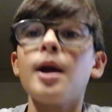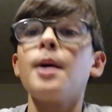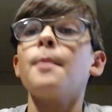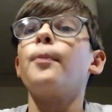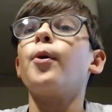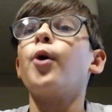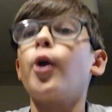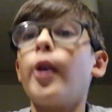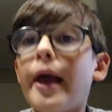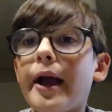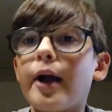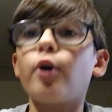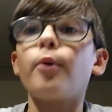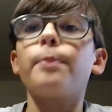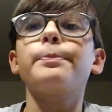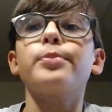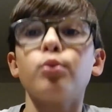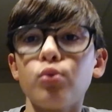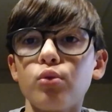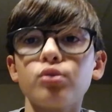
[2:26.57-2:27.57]
Poi leggo
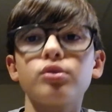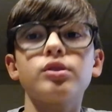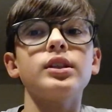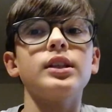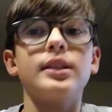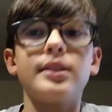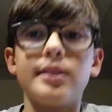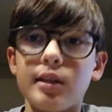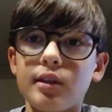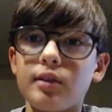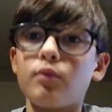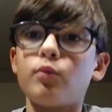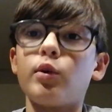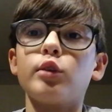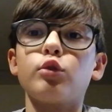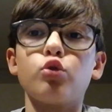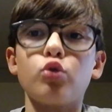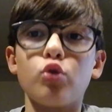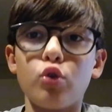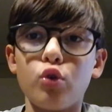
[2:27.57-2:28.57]
più notizie in
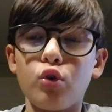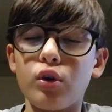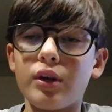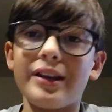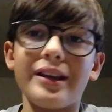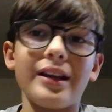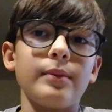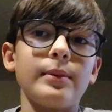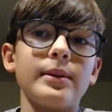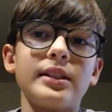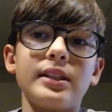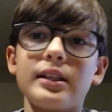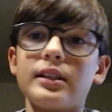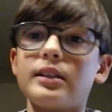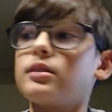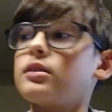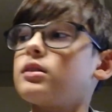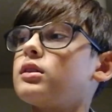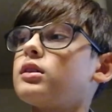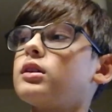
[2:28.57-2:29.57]
quanto il Real
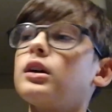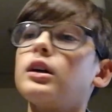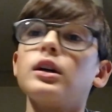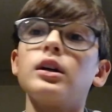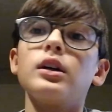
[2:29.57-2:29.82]
Madrid